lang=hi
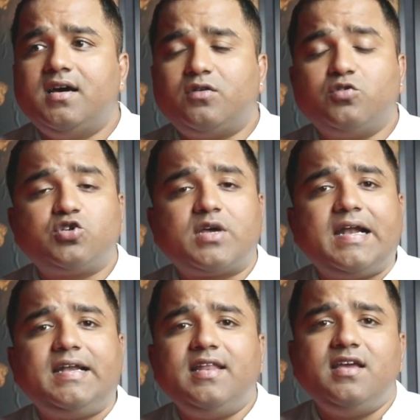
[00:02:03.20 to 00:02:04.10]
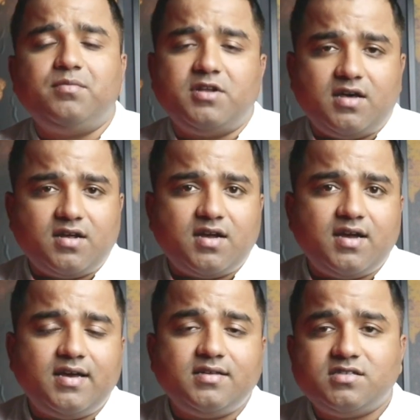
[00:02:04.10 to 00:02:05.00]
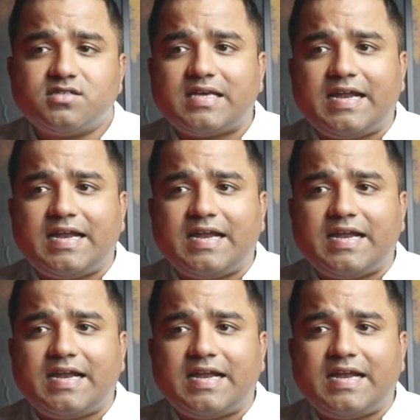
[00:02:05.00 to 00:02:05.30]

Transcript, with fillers: कुछ क्राइटेरिया बना रखा है जिस